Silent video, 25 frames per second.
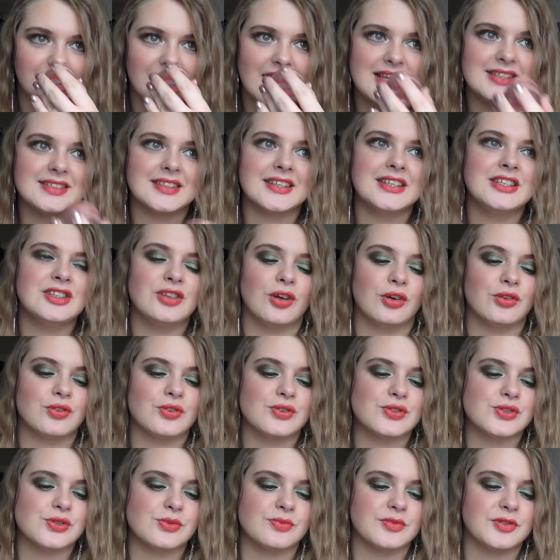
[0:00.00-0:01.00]
Es riecht auch
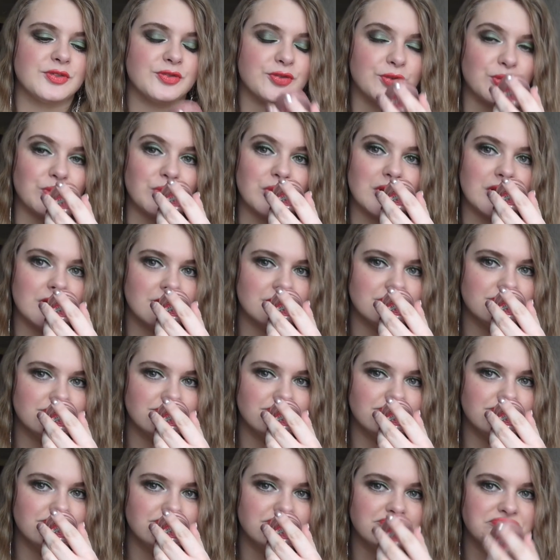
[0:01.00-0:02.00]
noch so wie früher.
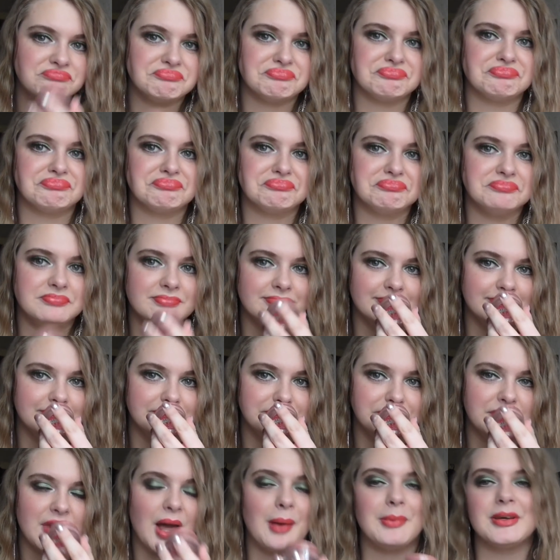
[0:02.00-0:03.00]
Mhm.
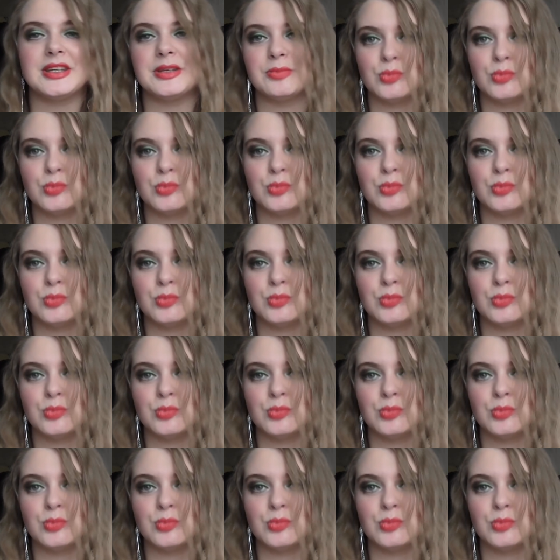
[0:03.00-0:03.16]
Aber